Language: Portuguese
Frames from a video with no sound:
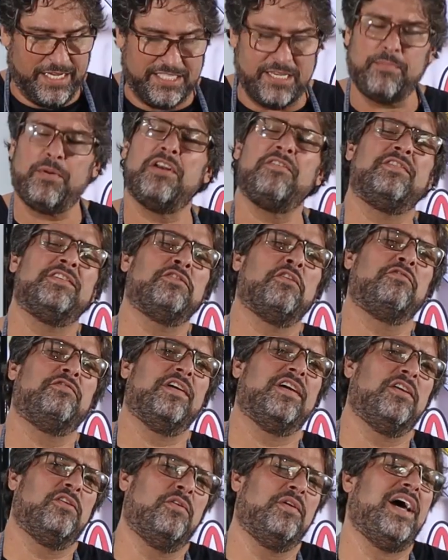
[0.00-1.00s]
você pode fazer o
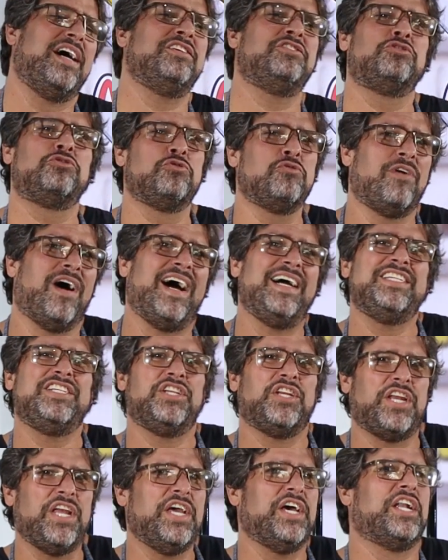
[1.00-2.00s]
fígado na
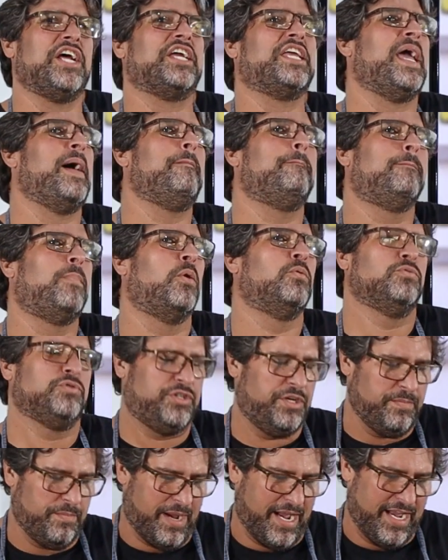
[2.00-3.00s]
churrasqueira, que é bom
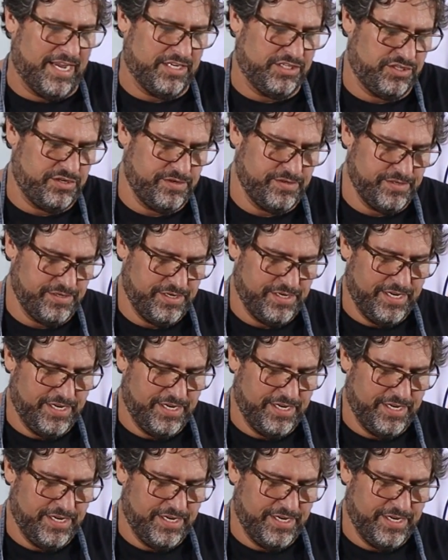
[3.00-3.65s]
demais.